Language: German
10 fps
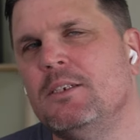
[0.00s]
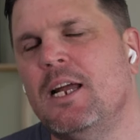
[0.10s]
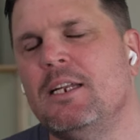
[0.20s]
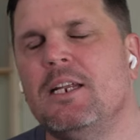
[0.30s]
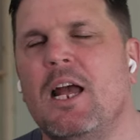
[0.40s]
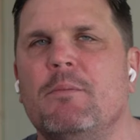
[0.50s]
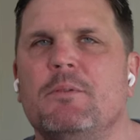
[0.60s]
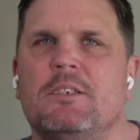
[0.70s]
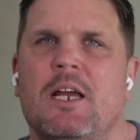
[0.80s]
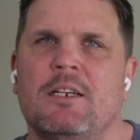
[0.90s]
Dann gab
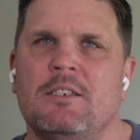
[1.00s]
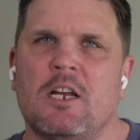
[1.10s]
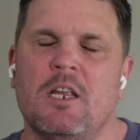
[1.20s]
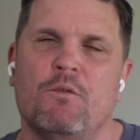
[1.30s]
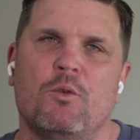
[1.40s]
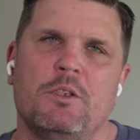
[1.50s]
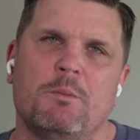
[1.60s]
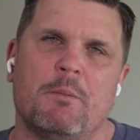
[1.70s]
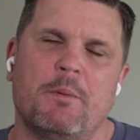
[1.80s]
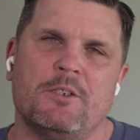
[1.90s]
es eine Tarifrunde
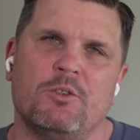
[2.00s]
beim